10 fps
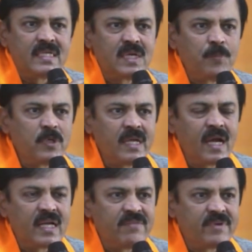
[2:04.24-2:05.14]
నరేంద్ర మోదీ
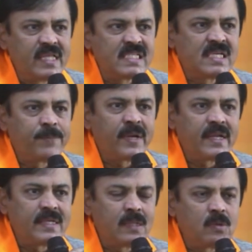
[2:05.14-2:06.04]
గారి విదేశీ
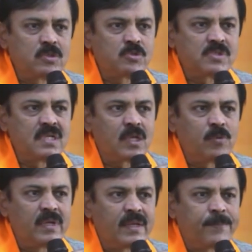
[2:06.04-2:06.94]
పర్యటనలో
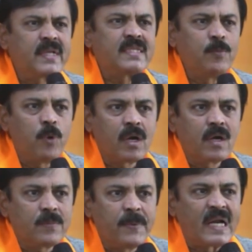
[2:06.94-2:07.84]
చూసినటువంటి ప్రతి
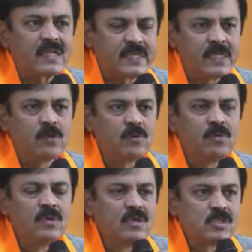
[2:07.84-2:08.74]
ఒక్కరు భారతీయులు
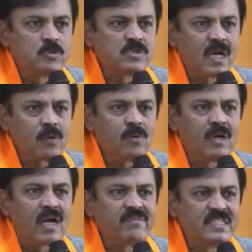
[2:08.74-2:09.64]
చూశారు
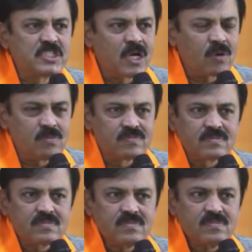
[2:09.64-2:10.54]
గర్వించారు
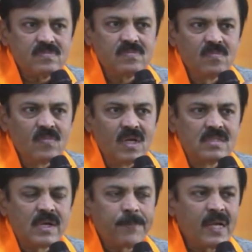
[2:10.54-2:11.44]

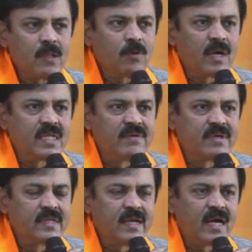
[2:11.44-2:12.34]
జపాన్లో
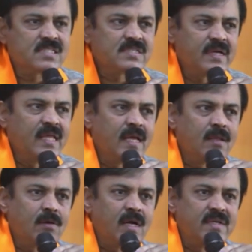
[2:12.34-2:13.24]
కానివ్వండి
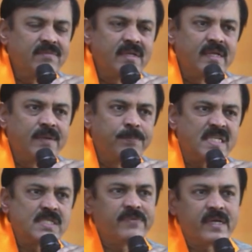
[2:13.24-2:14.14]
ఆస్ట్రేలియాలో కానివ్వండి
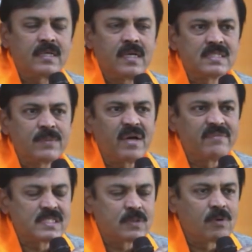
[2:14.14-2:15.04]
పెసిఫిక్
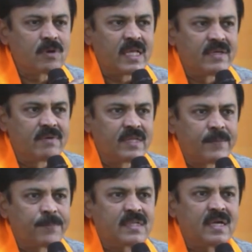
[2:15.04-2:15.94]
సమావేశంలో
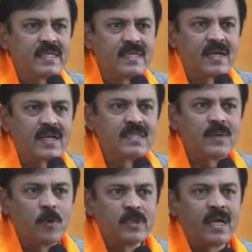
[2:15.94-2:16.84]
కానివ్వండి ప్రధాని
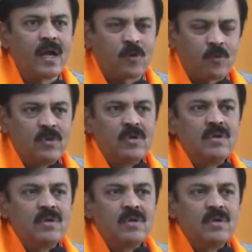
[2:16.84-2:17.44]
నరేంద్ర మోదీ గారు